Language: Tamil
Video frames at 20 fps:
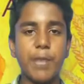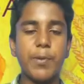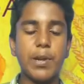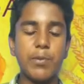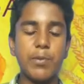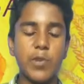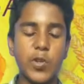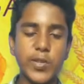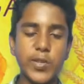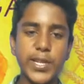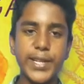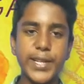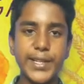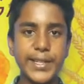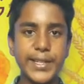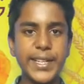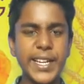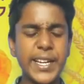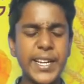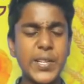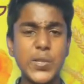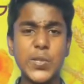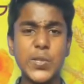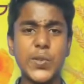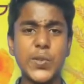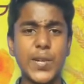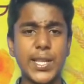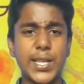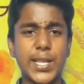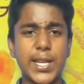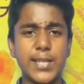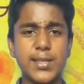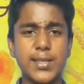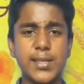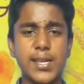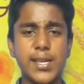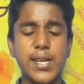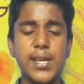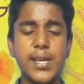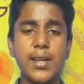இப்ப நம்ம வந்து எண்டிங்க்கு வந்து
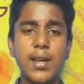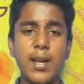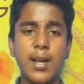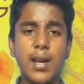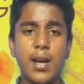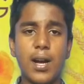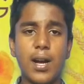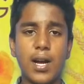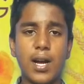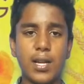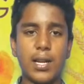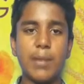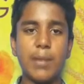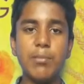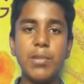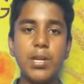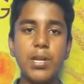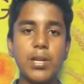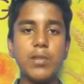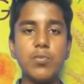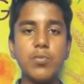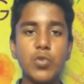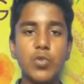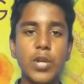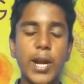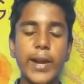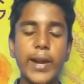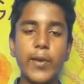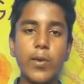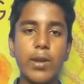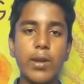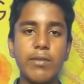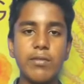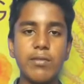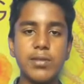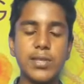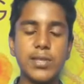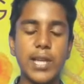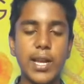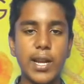வந்தாச்சு நம்மளுக்கு முன்னாடி உள்ள
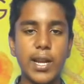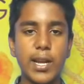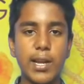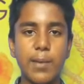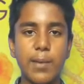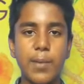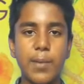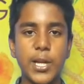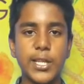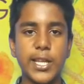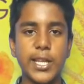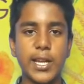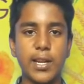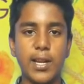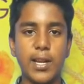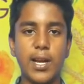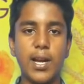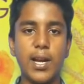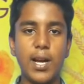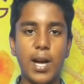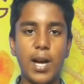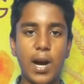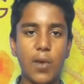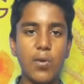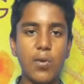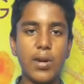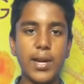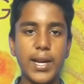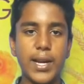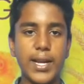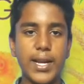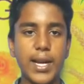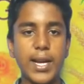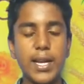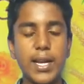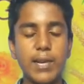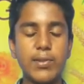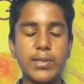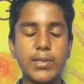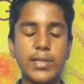விவசாயிகள்லாம் பாத்தீங்கன்னா அவன்
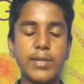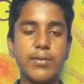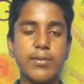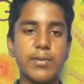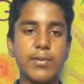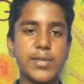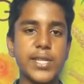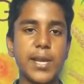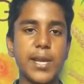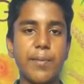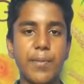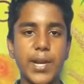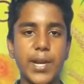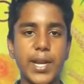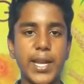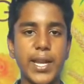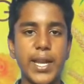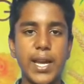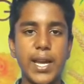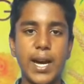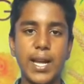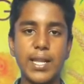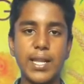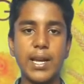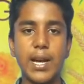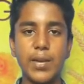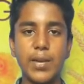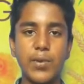கையால வந்து விவசாயம் பண்ணி அதை